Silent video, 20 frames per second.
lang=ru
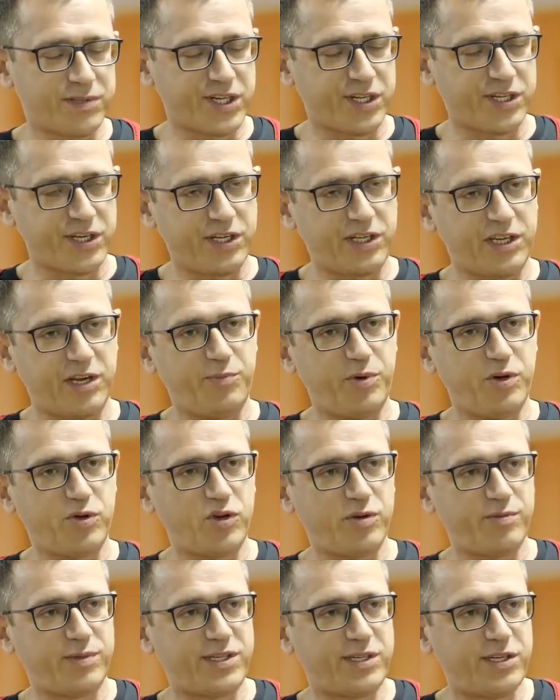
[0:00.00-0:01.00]
затаить
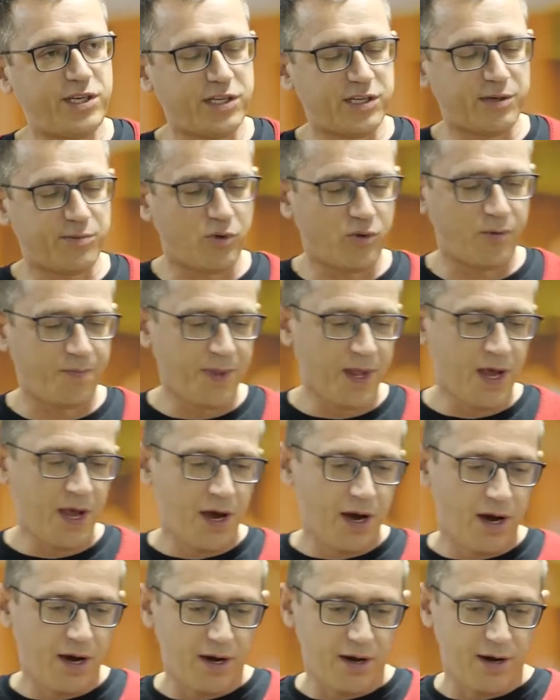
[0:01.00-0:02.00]
обиду и мстить ему
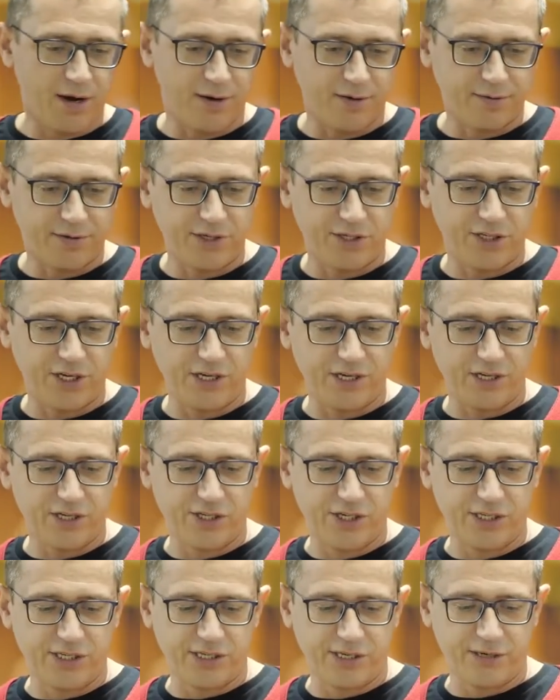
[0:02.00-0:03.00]
а, в течение
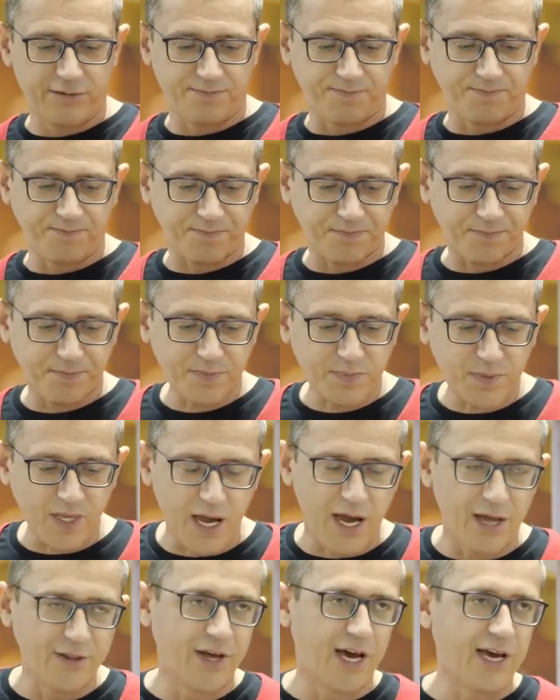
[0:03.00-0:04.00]
жизни,
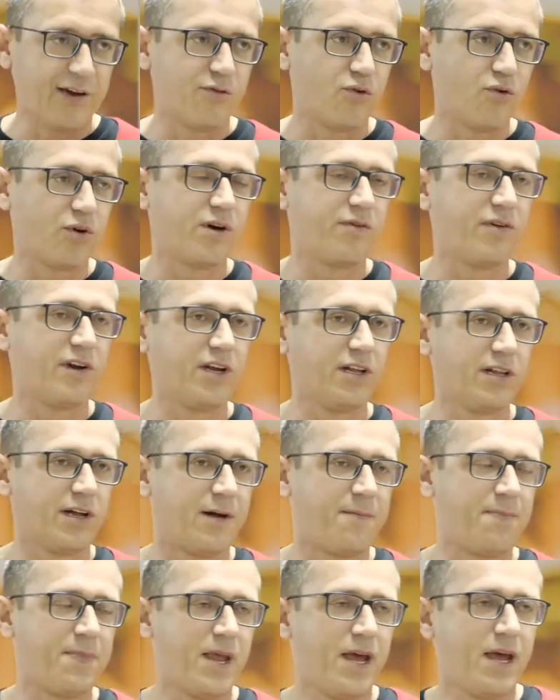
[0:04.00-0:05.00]
она его
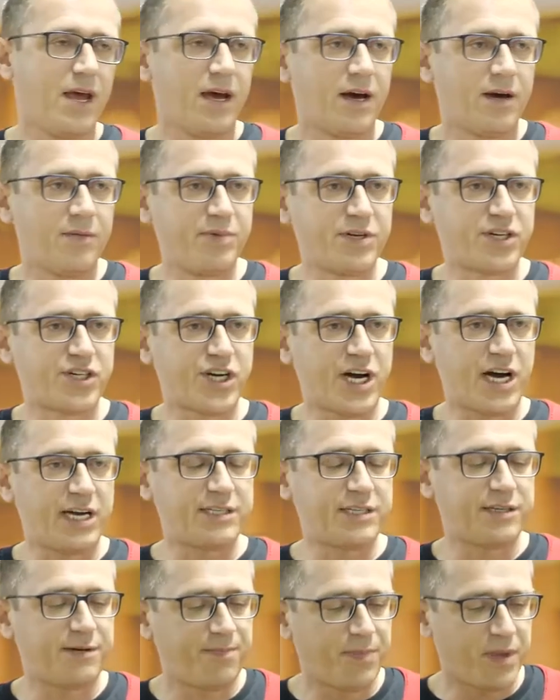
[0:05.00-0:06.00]
уговорила
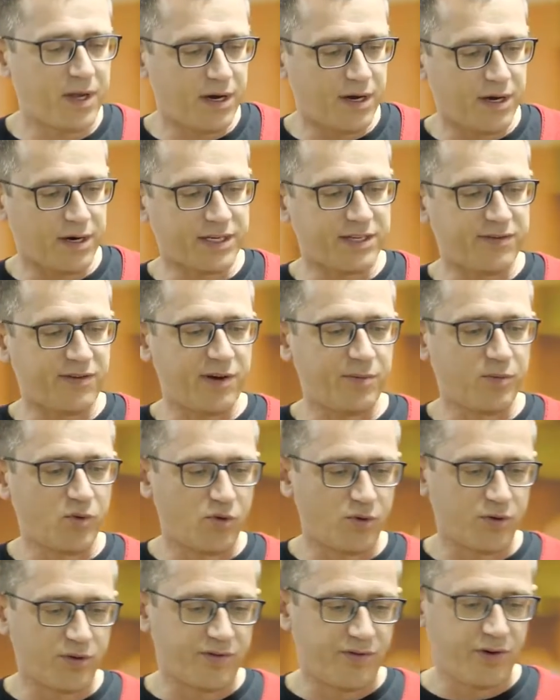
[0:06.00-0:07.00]
бежать а, к
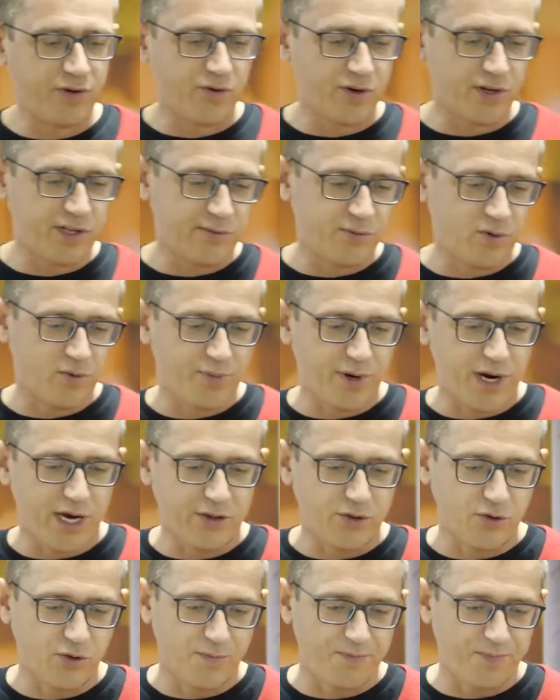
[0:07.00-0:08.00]
своему двоюродному
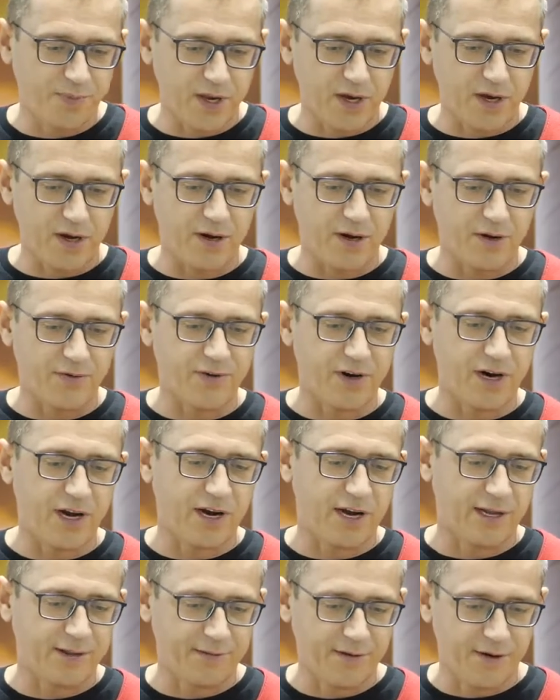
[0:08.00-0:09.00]
брату в
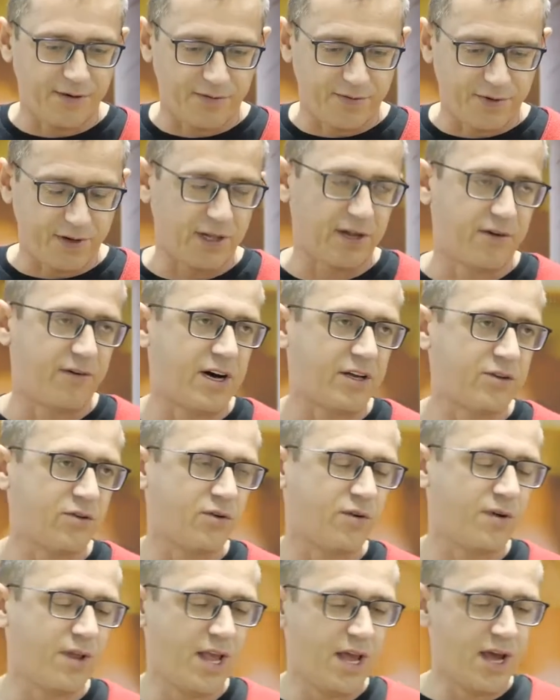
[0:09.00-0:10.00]
Харан, в
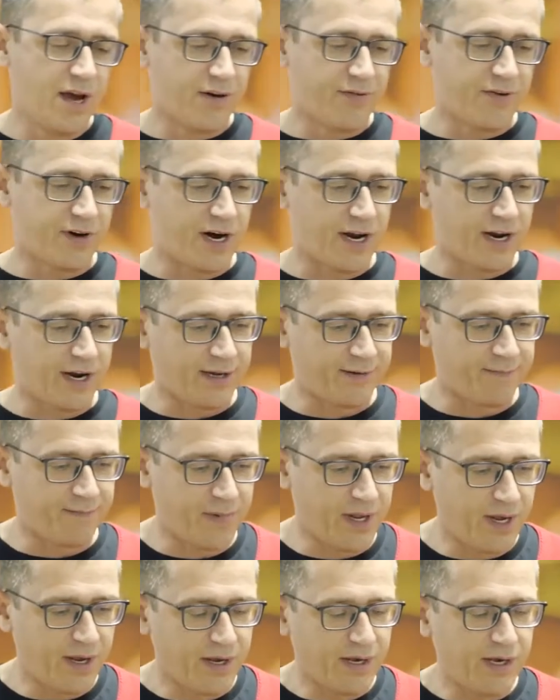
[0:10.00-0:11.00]
Лавану в Харан.
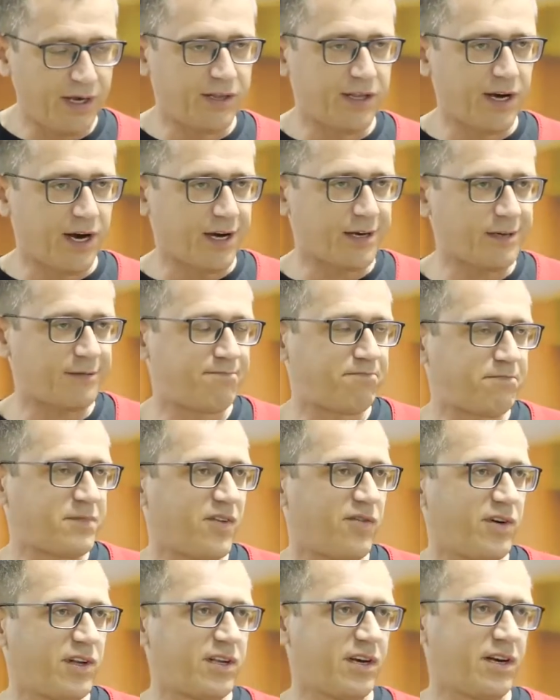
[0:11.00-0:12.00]
Итак,
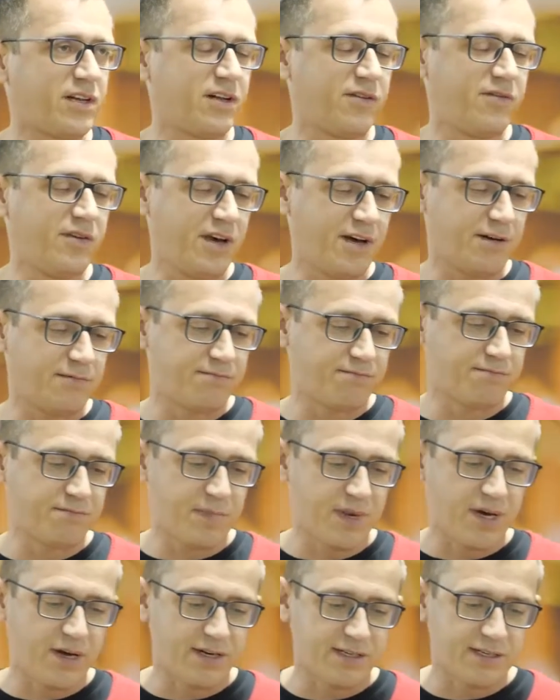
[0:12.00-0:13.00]
в этой главе
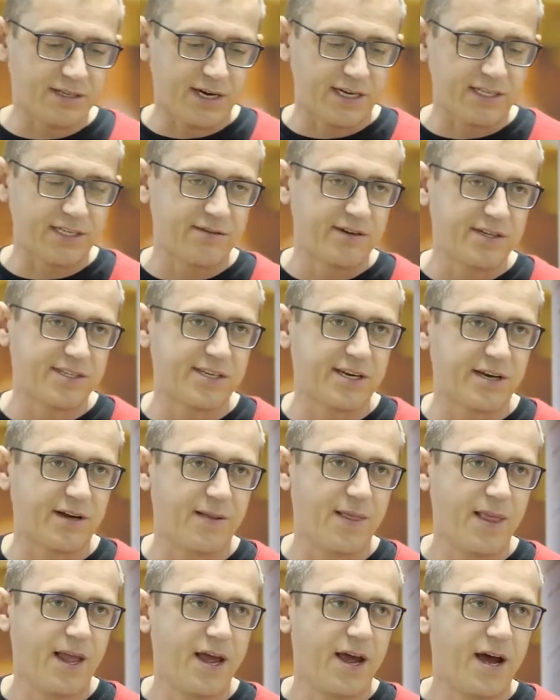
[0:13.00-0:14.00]

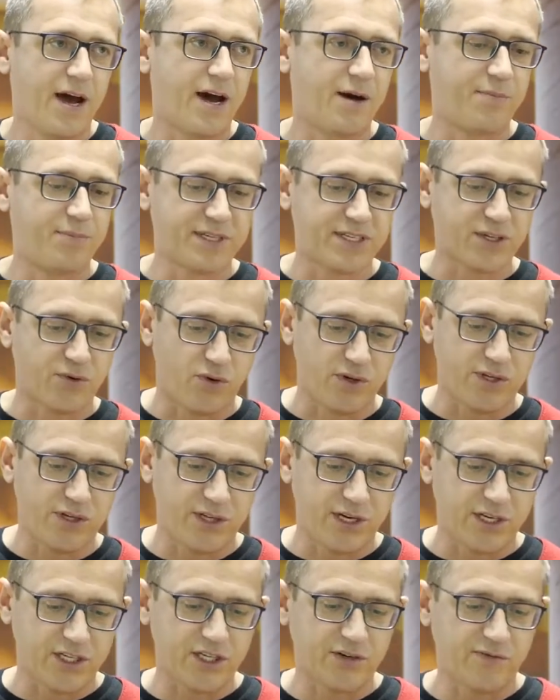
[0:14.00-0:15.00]
рассказывается об
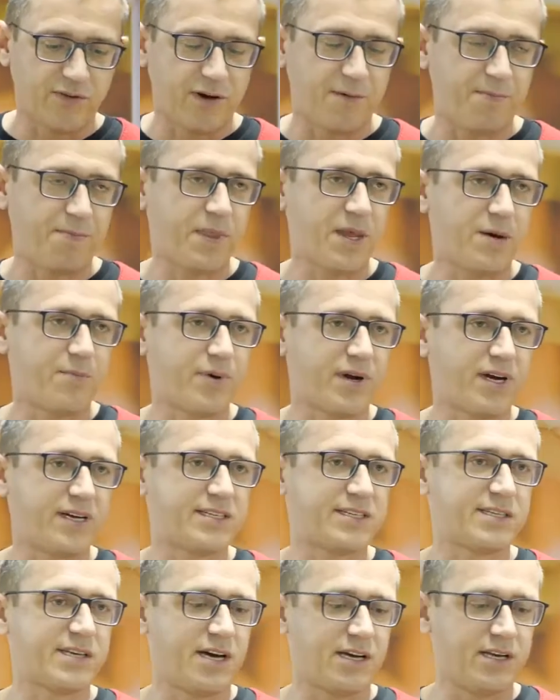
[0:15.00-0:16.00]
исходе нашего
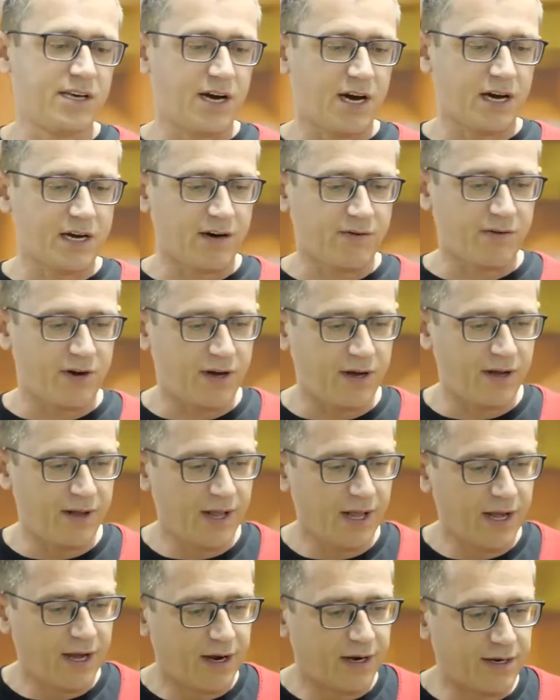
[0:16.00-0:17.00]
праотца Якова,
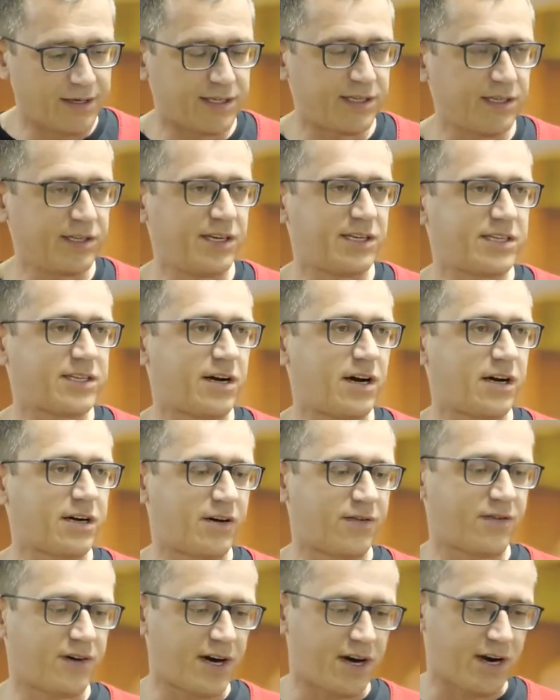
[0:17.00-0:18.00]
сына
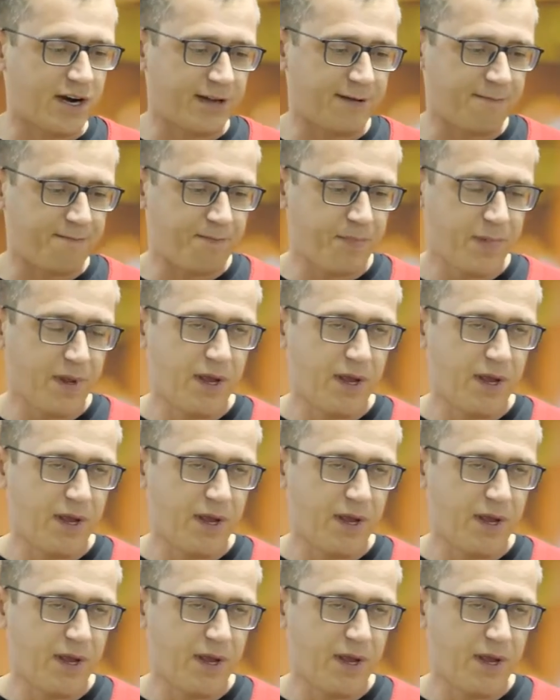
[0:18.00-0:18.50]
Ицхака в Харан.